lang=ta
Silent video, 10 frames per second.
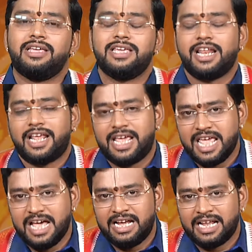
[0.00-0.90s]

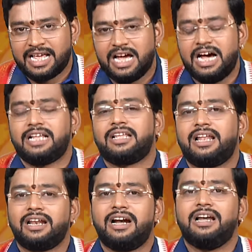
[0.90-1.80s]
இயற்கையான
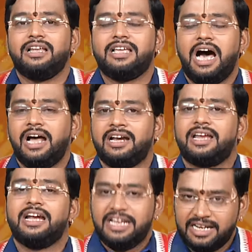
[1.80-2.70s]
காதலர்கள்
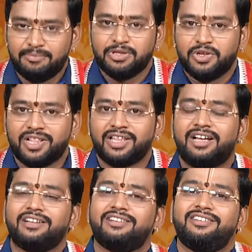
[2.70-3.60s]
யாருன்னு கேட்டிங்கன்னா மிதுனம் தான்